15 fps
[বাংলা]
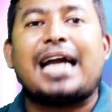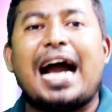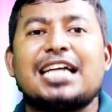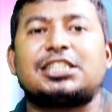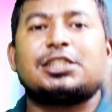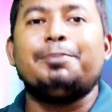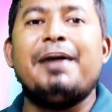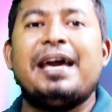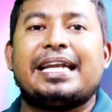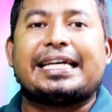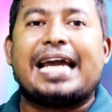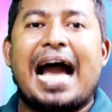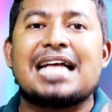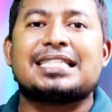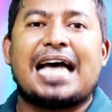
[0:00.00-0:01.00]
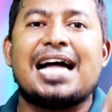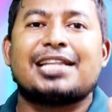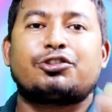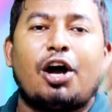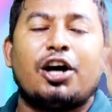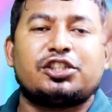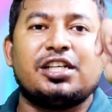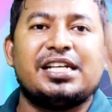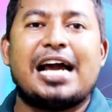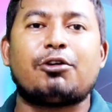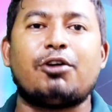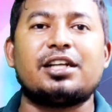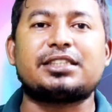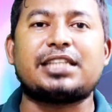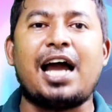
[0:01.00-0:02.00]
কাশ্মীরকে আজাদ ঘোষণা
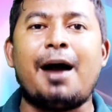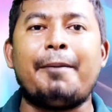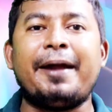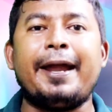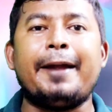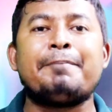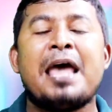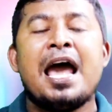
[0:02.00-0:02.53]
করতে হবে